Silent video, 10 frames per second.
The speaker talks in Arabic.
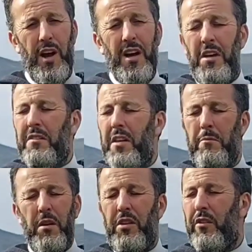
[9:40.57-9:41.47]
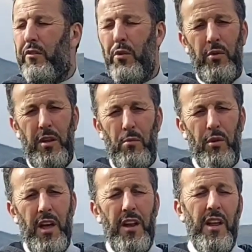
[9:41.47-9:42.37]
تورا تيما تنتسرون دي
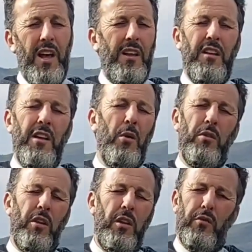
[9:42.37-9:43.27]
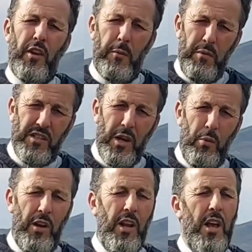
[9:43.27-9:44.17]
موضان ادي ناون تيدي يفكر ربي
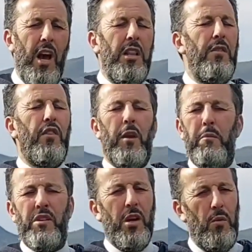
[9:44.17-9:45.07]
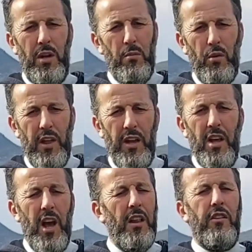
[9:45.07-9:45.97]
تساويل غادي يفكر ربي لي
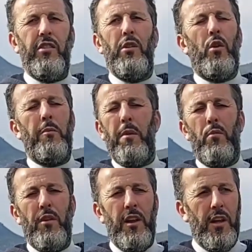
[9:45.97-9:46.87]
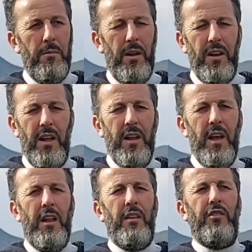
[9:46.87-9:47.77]
موضان ادي يصح ربي ربي موضانك الملان
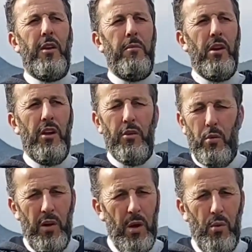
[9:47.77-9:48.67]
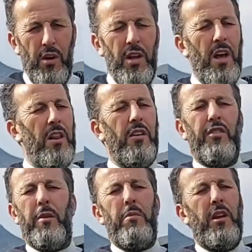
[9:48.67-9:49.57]
غادي يكسر بي الغرض كولاوان
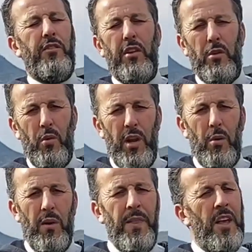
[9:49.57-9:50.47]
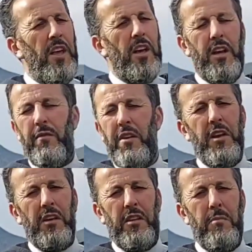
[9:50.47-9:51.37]
غادي يكسر بي الحسد كولاوان غريب
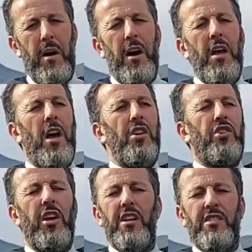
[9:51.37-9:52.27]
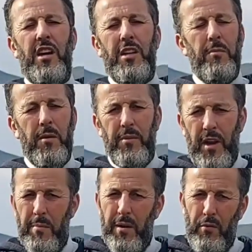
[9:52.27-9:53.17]
لنا ديما ان شاء الله تسعد ديما
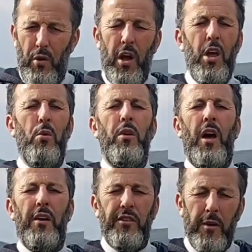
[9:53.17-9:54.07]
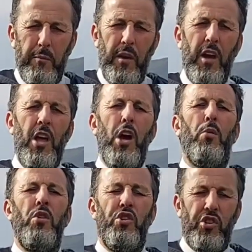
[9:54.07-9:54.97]
رمضان مربوح كون يحرز ربي
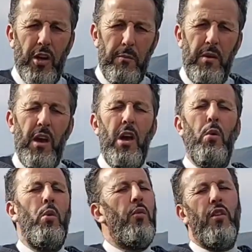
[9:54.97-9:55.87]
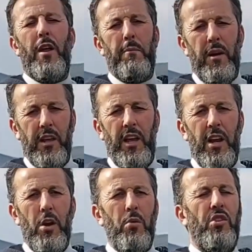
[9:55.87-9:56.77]
كون يشجي ربي كون يفقر ربي
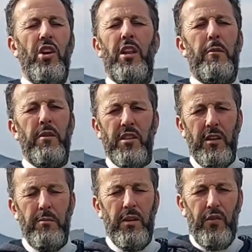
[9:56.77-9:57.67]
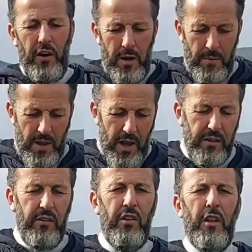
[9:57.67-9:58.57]
الخير كون يجعل ربي تخدمه تفرحهم
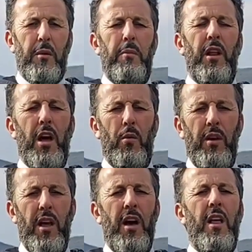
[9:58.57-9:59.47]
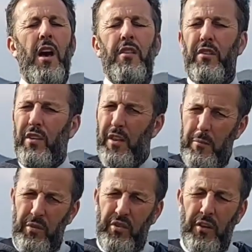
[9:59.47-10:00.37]
ادي يزيد ربي لخوالنا ادي يزيد
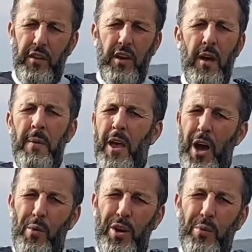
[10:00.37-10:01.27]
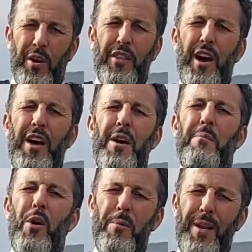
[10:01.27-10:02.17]
ربي لنا اولي ورثه
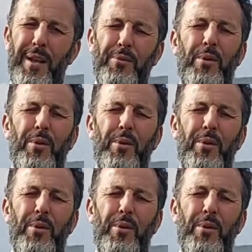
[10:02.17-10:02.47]
موقما